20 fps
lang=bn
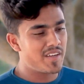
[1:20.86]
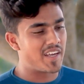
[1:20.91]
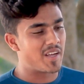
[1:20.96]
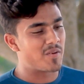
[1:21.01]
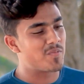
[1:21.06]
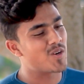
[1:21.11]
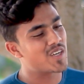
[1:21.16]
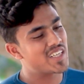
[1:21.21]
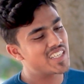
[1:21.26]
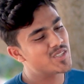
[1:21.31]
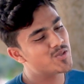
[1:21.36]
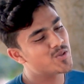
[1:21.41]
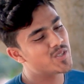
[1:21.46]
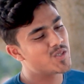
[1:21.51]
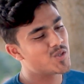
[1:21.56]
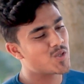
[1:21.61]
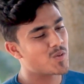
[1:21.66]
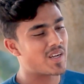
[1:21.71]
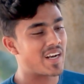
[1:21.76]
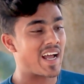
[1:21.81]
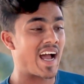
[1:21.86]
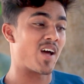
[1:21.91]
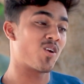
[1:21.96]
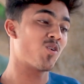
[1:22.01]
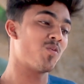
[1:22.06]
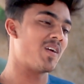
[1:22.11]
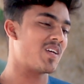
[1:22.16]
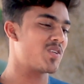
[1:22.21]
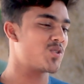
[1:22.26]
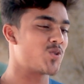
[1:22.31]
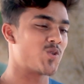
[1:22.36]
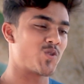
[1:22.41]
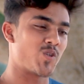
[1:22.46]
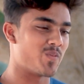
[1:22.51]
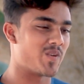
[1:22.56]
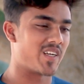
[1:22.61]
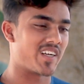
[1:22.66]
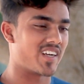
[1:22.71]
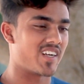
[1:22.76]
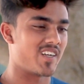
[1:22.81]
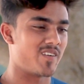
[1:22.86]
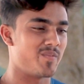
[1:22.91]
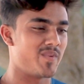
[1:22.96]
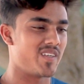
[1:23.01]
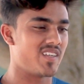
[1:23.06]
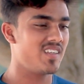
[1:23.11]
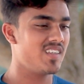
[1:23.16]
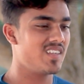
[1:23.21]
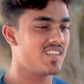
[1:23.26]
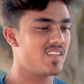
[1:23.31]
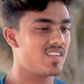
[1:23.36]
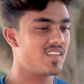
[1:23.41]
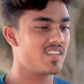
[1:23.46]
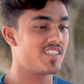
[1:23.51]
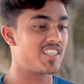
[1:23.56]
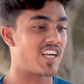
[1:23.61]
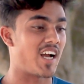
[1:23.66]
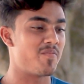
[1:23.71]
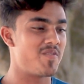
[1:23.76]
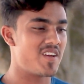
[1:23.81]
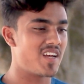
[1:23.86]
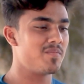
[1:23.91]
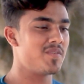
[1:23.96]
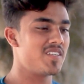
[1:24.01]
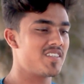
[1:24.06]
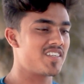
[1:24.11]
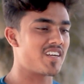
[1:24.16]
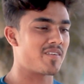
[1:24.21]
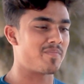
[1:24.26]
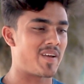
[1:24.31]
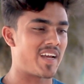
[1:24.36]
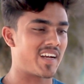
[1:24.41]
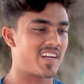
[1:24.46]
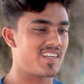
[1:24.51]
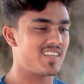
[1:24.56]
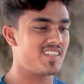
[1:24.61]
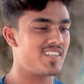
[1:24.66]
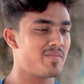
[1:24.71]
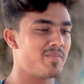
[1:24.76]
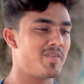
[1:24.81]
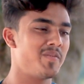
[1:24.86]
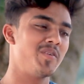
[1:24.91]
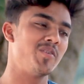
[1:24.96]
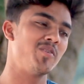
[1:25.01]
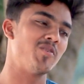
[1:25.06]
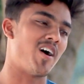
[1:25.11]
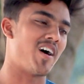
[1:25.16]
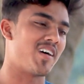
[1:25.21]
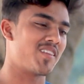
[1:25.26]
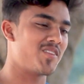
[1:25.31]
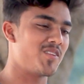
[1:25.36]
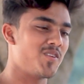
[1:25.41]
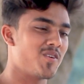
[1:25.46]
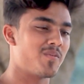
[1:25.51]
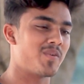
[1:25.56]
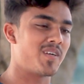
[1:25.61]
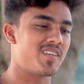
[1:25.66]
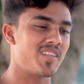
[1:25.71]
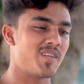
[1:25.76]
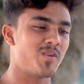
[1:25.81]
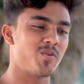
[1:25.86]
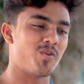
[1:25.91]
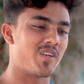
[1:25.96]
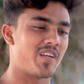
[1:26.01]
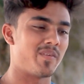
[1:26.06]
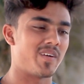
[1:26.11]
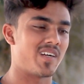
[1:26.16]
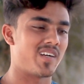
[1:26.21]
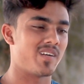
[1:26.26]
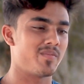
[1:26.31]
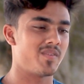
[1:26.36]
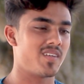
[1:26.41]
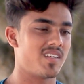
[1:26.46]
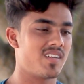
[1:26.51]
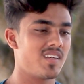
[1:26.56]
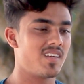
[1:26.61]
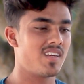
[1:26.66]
এরপর কিছুদিন তোমার আরও ব্যস্ত সময় কাটবে স্বামী আর মিস্টার প্যাকেট নিয়ে বিভিন্ন আত্মীয়র বাড়িতে ঘুরে বেড়াবে